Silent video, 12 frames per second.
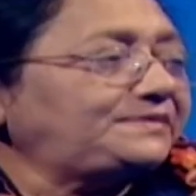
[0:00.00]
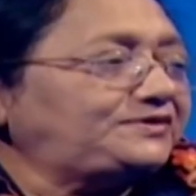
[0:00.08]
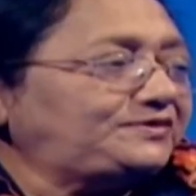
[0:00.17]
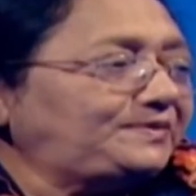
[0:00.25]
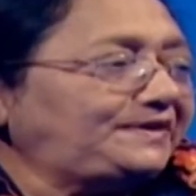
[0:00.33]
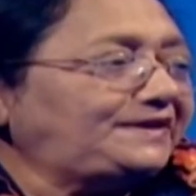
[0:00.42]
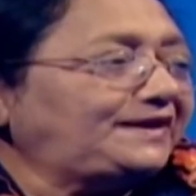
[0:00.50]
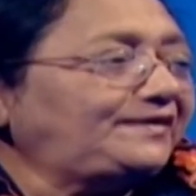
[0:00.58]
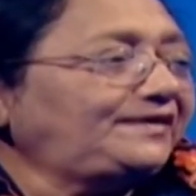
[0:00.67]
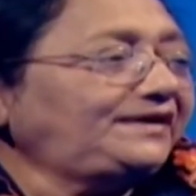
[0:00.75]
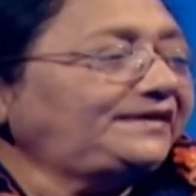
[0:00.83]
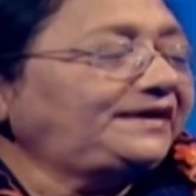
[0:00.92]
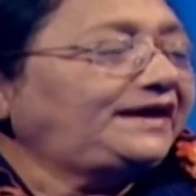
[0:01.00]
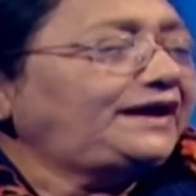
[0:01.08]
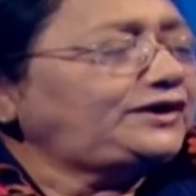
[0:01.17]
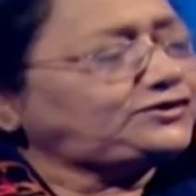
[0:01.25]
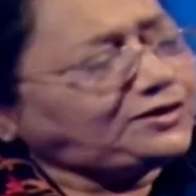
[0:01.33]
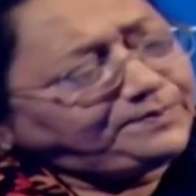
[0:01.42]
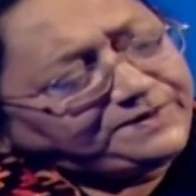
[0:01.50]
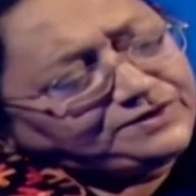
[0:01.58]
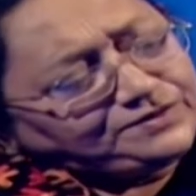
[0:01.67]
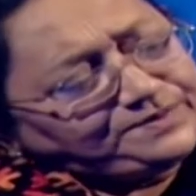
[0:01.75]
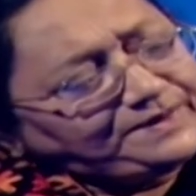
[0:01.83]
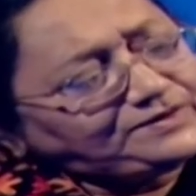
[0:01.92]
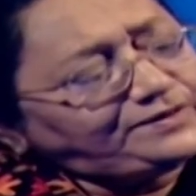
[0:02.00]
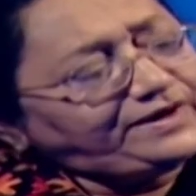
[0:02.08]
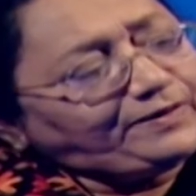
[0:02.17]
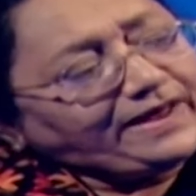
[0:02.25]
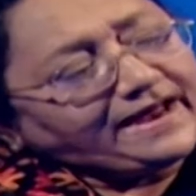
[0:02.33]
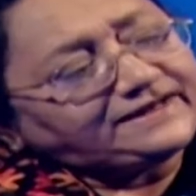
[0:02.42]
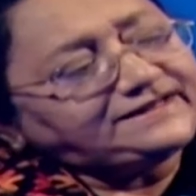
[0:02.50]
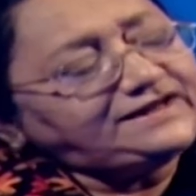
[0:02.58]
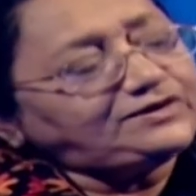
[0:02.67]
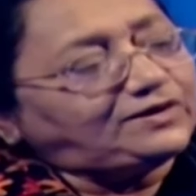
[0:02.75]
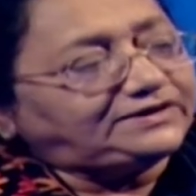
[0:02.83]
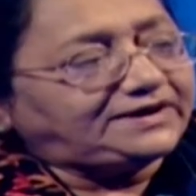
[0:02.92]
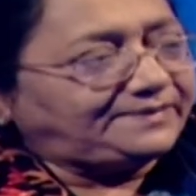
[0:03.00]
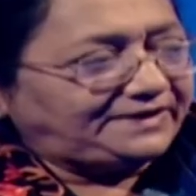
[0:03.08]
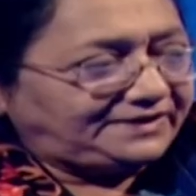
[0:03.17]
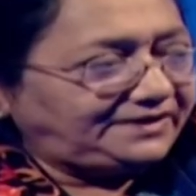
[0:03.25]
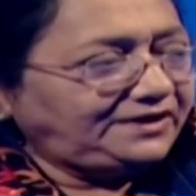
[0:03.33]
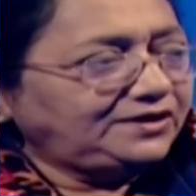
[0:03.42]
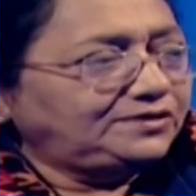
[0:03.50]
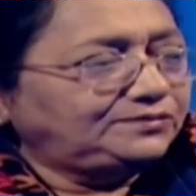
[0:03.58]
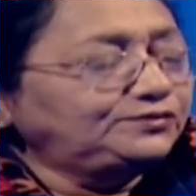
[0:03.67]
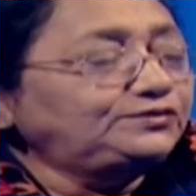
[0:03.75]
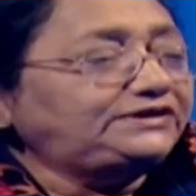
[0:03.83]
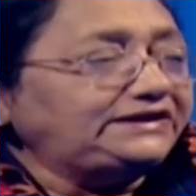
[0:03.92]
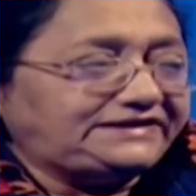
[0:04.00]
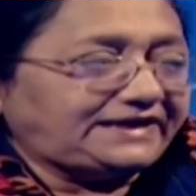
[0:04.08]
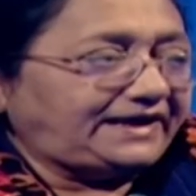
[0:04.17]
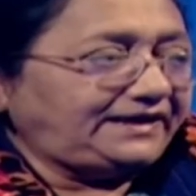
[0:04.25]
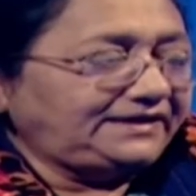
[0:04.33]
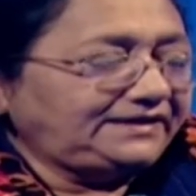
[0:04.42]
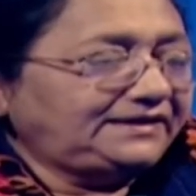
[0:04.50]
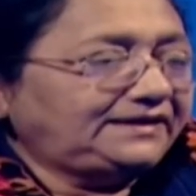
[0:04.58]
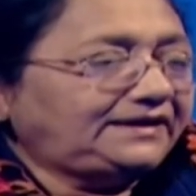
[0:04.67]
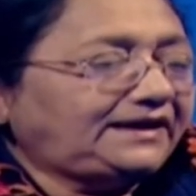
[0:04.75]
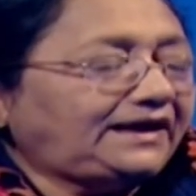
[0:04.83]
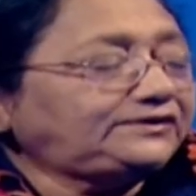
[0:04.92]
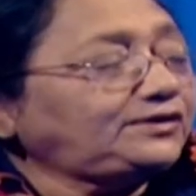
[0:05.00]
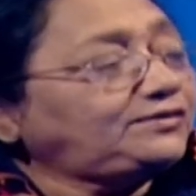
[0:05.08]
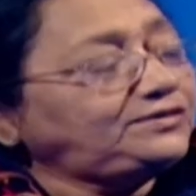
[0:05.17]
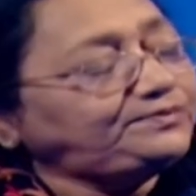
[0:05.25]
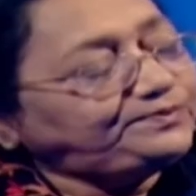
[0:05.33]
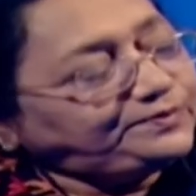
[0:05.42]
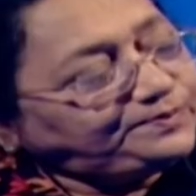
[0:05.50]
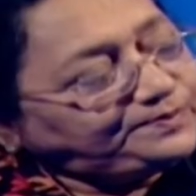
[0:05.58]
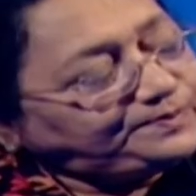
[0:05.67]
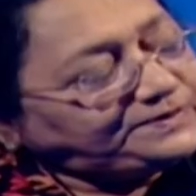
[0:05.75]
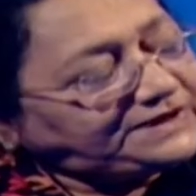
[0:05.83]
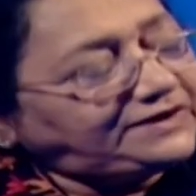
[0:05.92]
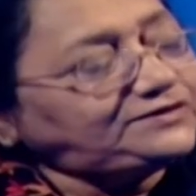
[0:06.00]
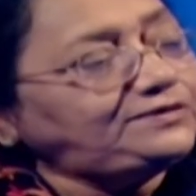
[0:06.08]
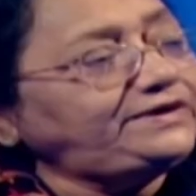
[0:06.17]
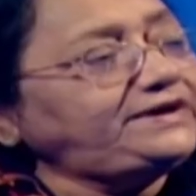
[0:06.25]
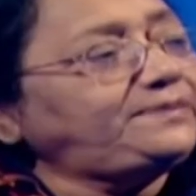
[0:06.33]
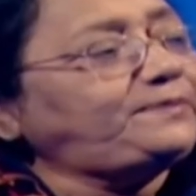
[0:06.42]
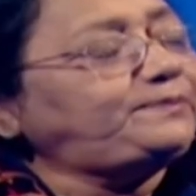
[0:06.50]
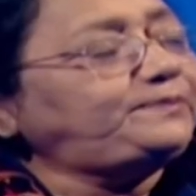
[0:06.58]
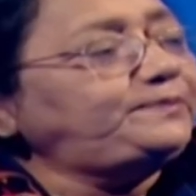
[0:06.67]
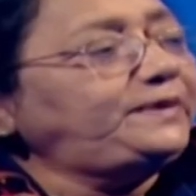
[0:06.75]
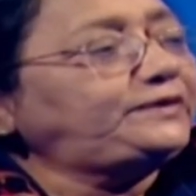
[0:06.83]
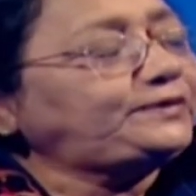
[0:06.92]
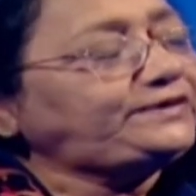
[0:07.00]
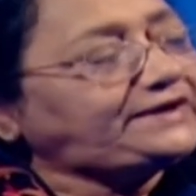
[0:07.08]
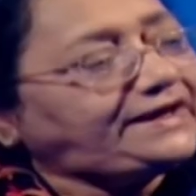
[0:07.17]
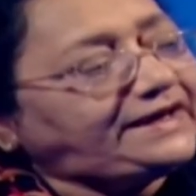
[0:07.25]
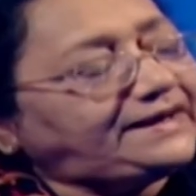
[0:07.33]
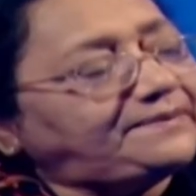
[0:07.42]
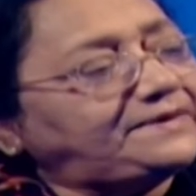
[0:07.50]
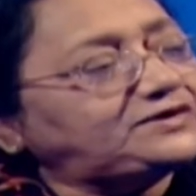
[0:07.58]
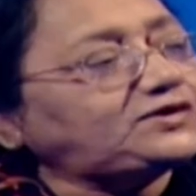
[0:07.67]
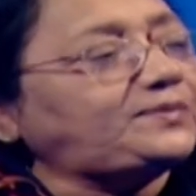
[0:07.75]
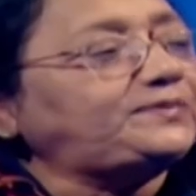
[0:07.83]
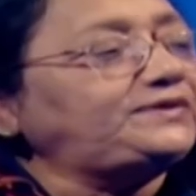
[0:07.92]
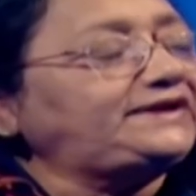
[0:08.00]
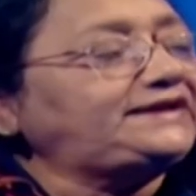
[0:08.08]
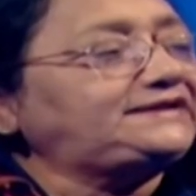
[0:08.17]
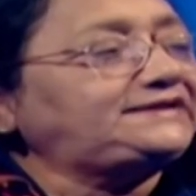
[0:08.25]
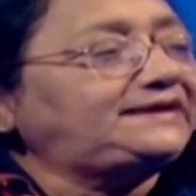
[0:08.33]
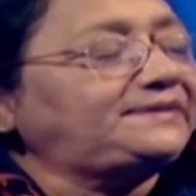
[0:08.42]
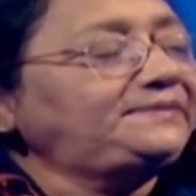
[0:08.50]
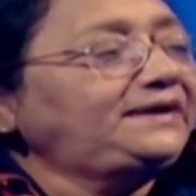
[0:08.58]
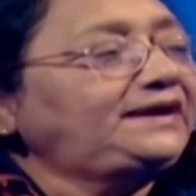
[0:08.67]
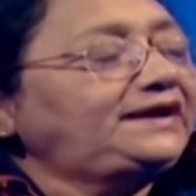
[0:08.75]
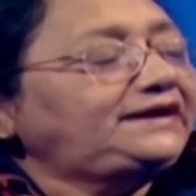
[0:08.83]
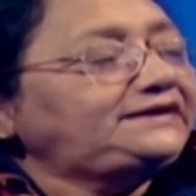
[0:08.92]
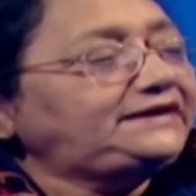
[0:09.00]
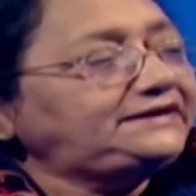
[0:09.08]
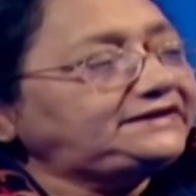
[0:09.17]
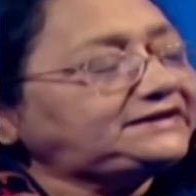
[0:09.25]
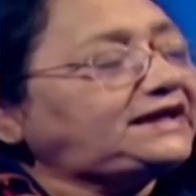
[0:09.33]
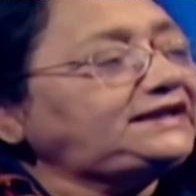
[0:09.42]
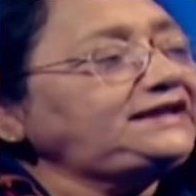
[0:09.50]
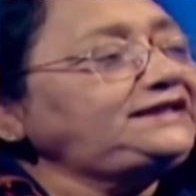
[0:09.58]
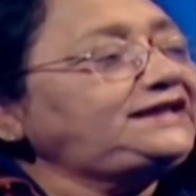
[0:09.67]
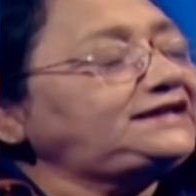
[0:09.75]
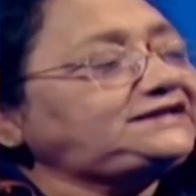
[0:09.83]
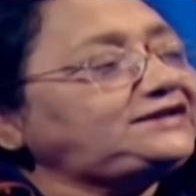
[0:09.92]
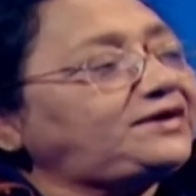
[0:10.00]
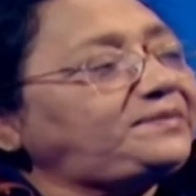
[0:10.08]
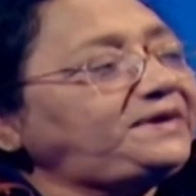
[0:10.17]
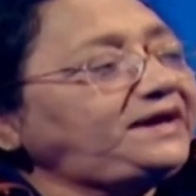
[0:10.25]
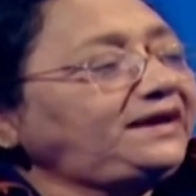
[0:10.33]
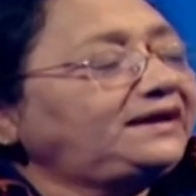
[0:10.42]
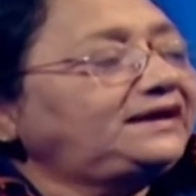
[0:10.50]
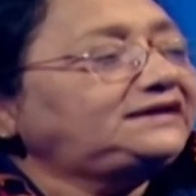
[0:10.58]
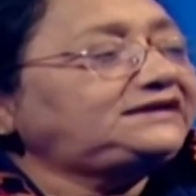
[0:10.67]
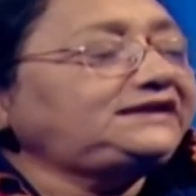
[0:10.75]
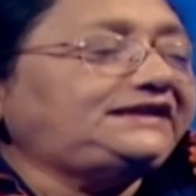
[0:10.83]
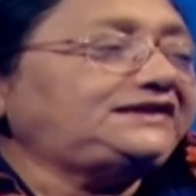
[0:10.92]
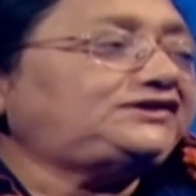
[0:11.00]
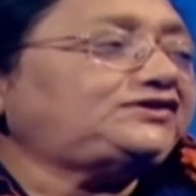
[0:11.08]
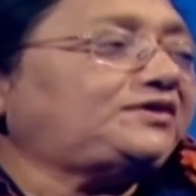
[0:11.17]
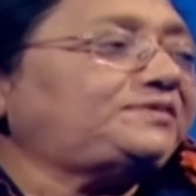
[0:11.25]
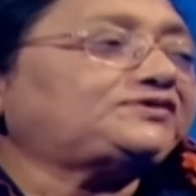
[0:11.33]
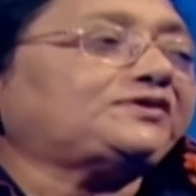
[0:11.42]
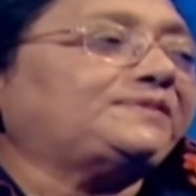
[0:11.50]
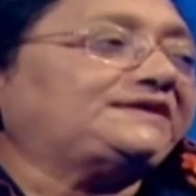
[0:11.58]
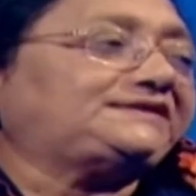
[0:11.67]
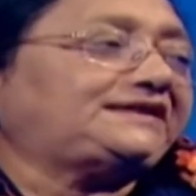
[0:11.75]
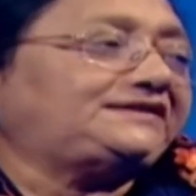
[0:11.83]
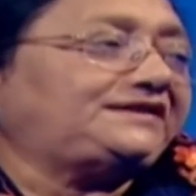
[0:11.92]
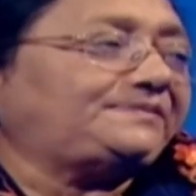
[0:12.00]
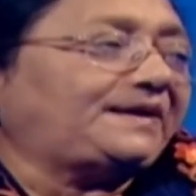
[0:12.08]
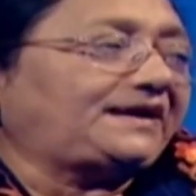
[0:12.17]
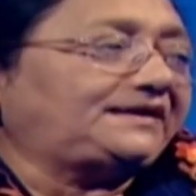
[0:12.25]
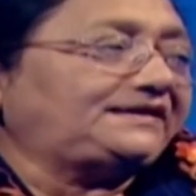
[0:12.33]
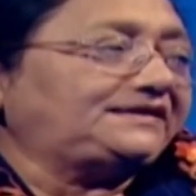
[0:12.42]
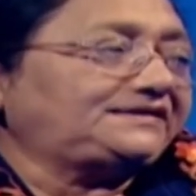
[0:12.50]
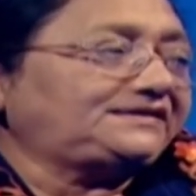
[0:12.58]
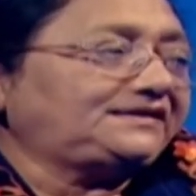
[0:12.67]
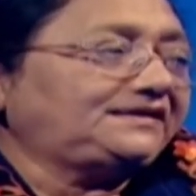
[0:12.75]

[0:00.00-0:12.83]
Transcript: বিশ্ববিদ্যালয় এই সব কিছুর ভেতরে ওই একটাই কথা আমাদের মুক্তি চাই আর তখন ছাত্রলীগের ভেতর থেকে আমরা স্বপ্ন দেখেছিলাম এই যে স্বাধীন দেশটি হবে সেই দেশটি হবে সমাজতান্ত্রিক বাংলাদেশ